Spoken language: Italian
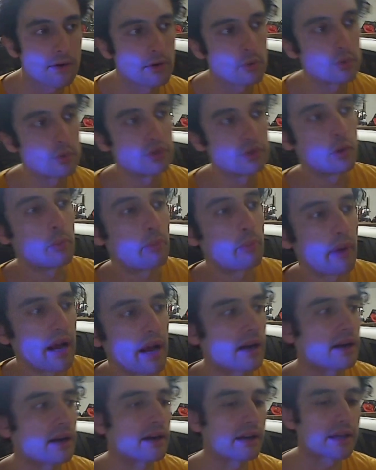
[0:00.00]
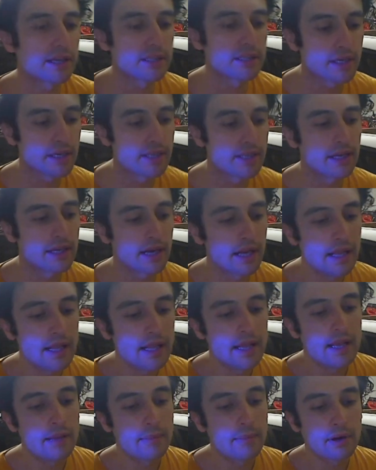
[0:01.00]
con questo punk eccetera
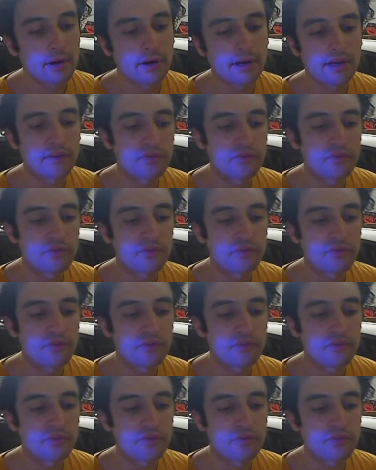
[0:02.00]
però ha a che